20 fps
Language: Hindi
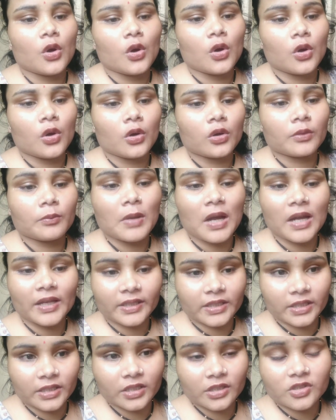और
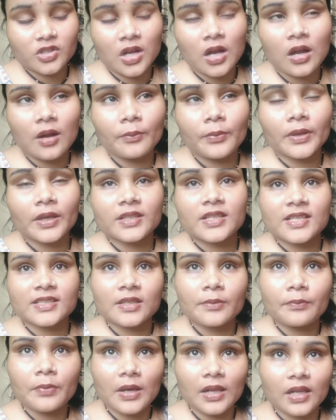बाकी जहाँ पे
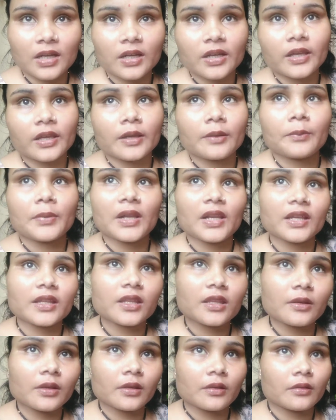जैसे पलंग है पलंग
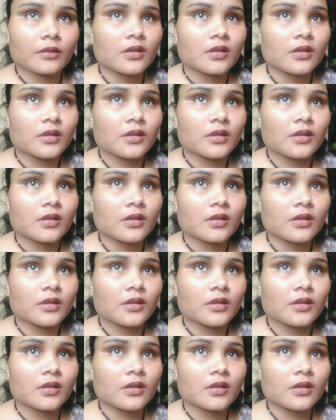के